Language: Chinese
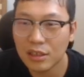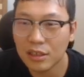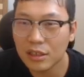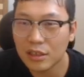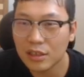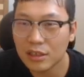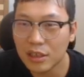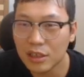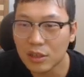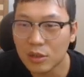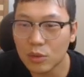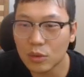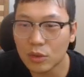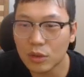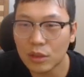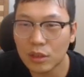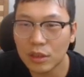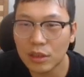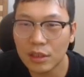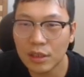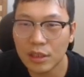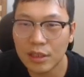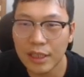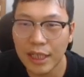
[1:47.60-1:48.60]
结束。
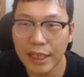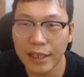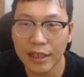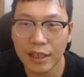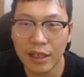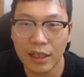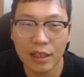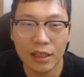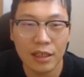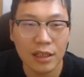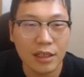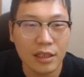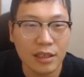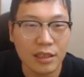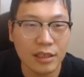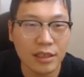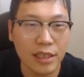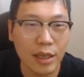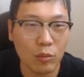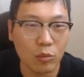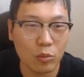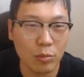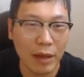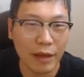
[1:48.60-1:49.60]
下一个。一
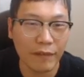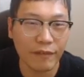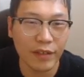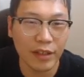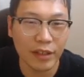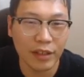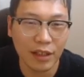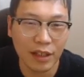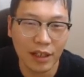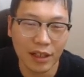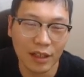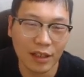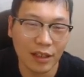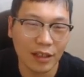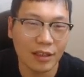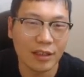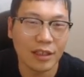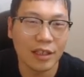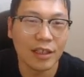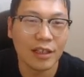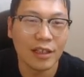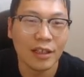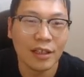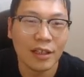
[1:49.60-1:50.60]
千五百分啊，
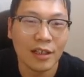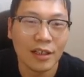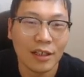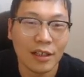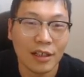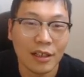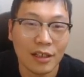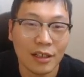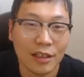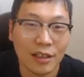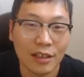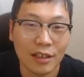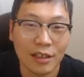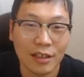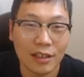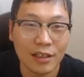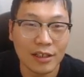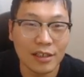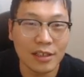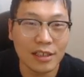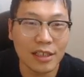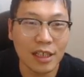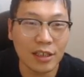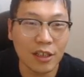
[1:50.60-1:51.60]

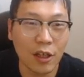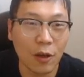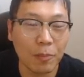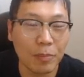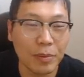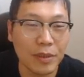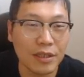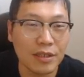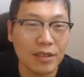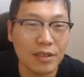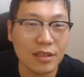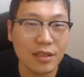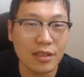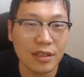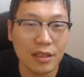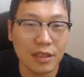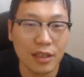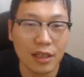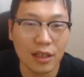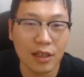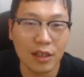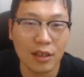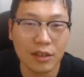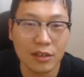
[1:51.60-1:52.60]
呃，象到 B 四，
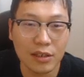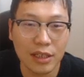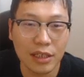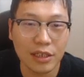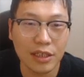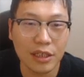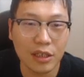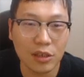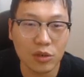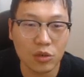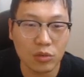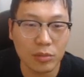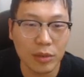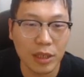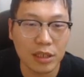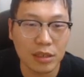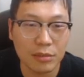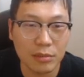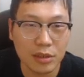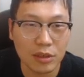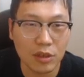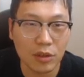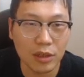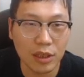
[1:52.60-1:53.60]
然后在这个局面
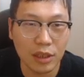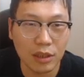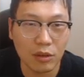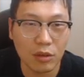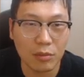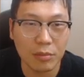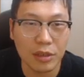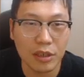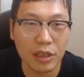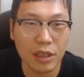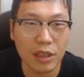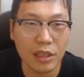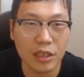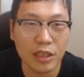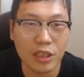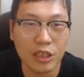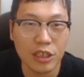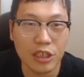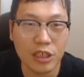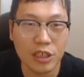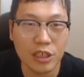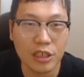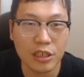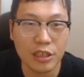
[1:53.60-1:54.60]
怎么走呢？我们可以
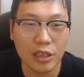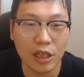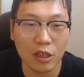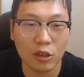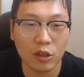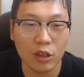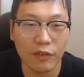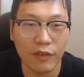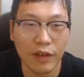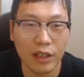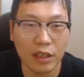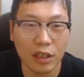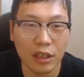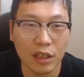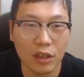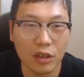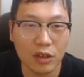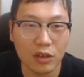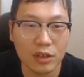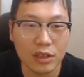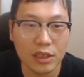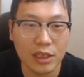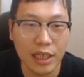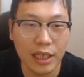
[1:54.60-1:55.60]
吃掉对方的
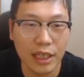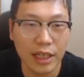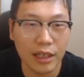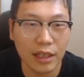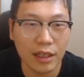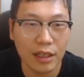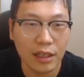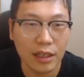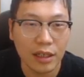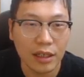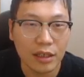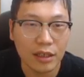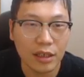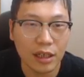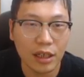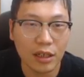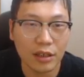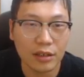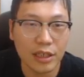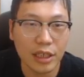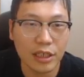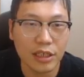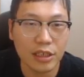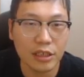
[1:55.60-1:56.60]
后先，然
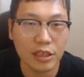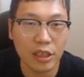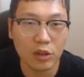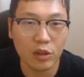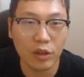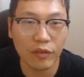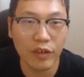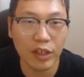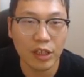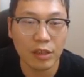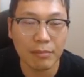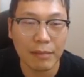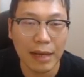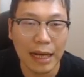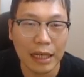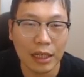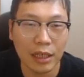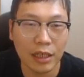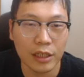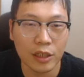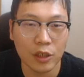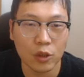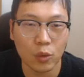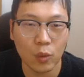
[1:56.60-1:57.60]
后再吃掉对方的马，
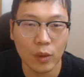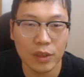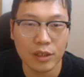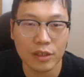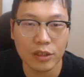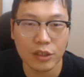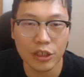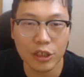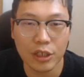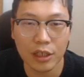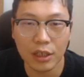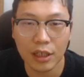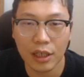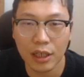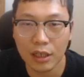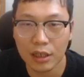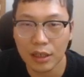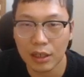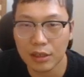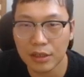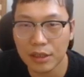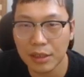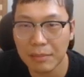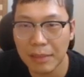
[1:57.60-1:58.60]
可以多子胜啊，
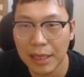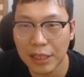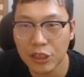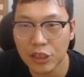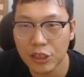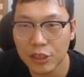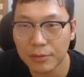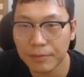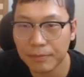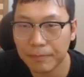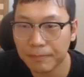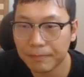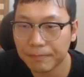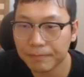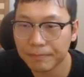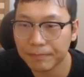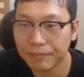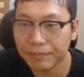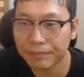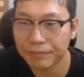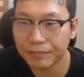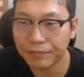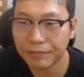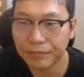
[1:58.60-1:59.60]
然后再马吃。
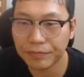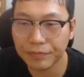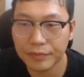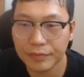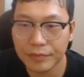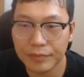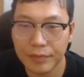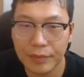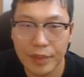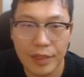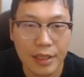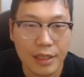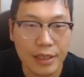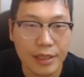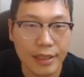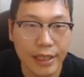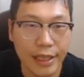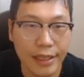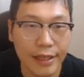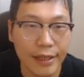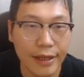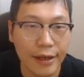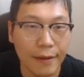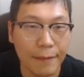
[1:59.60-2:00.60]

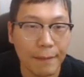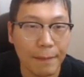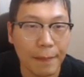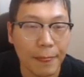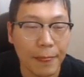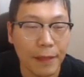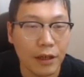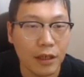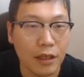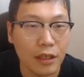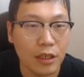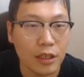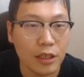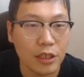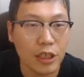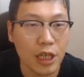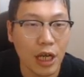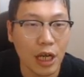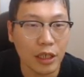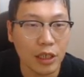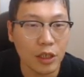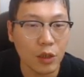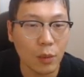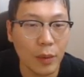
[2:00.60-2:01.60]
下一个
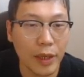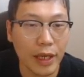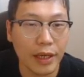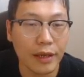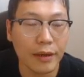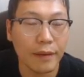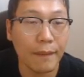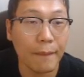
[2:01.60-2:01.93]
长一卫，